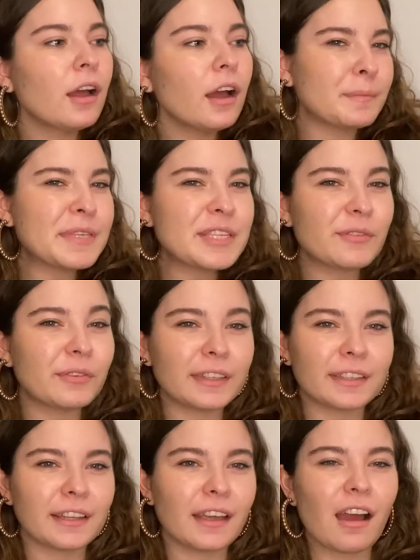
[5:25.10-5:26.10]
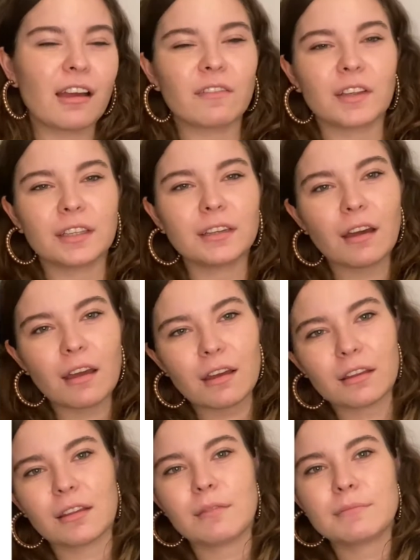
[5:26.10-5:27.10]
bir çiftlikteki hayvanların
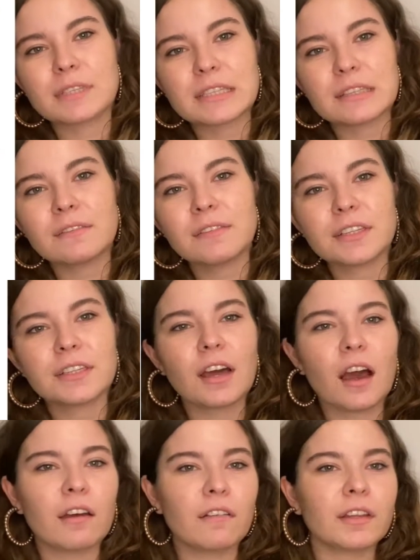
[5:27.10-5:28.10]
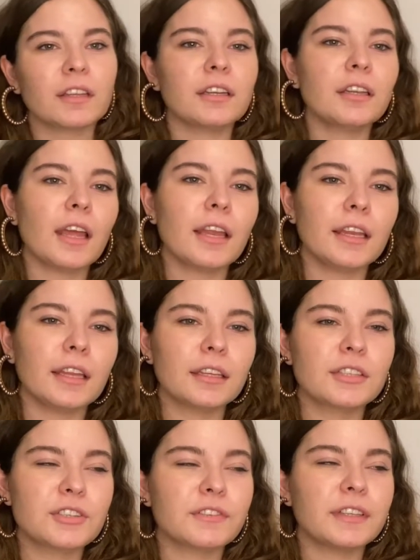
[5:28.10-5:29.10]
ayaklanmasını ve hayvanların el,
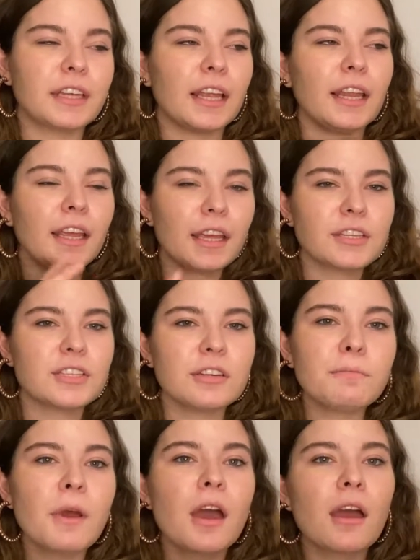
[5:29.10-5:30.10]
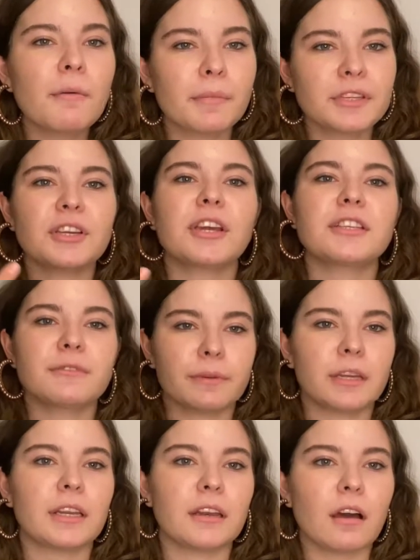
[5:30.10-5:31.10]
çiftliği ele geçirip başa
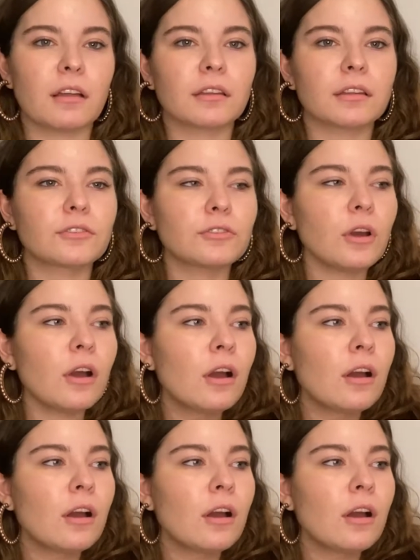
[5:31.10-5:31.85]
geçmelerini anlatıyor.